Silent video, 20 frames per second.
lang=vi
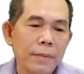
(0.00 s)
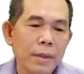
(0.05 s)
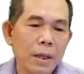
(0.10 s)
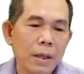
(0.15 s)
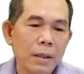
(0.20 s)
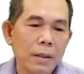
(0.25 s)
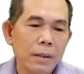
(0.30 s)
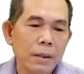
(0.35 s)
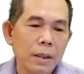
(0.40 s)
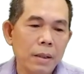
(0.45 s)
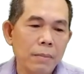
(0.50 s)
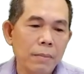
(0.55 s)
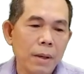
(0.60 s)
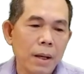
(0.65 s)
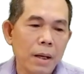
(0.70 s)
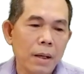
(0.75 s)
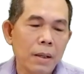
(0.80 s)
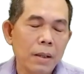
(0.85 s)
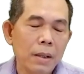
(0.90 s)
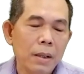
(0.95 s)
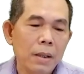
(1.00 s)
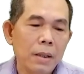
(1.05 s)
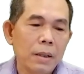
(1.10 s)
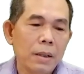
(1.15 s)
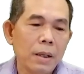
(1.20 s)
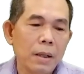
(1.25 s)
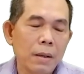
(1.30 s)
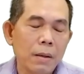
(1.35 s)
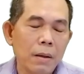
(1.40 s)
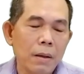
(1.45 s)
à, nếu mà
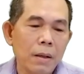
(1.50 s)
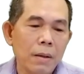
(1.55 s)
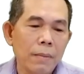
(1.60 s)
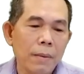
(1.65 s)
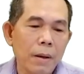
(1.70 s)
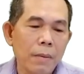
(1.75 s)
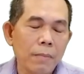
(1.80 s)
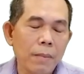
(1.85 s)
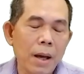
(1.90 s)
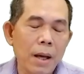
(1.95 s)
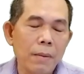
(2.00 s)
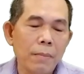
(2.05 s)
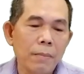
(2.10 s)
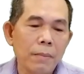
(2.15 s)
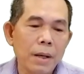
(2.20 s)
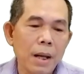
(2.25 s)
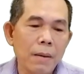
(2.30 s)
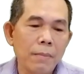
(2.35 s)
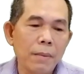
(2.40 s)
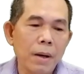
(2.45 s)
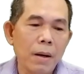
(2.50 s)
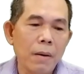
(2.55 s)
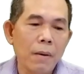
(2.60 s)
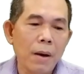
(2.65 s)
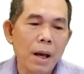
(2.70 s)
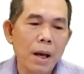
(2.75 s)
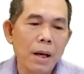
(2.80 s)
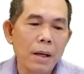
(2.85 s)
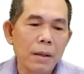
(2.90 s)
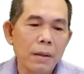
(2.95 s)
ta có cái văn bản đã mã
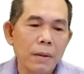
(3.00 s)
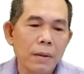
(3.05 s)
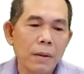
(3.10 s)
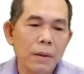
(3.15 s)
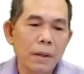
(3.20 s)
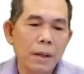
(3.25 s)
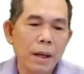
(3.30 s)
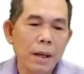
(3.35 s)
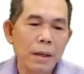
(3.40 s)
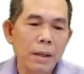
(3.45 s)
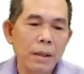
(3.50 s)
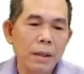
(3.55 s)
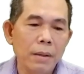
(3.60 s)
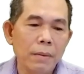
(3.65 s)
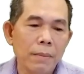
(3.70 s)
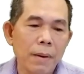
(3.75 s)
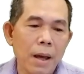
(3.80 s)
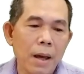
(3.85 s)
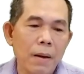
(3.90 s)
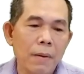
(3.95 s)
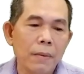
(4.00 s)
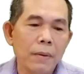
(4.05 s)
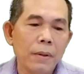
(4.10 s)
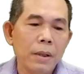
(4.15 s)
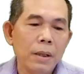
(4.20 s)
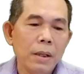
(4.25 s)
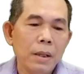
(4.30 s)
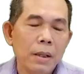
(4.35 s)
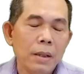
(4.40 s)
hóa rồi có cây đưa vào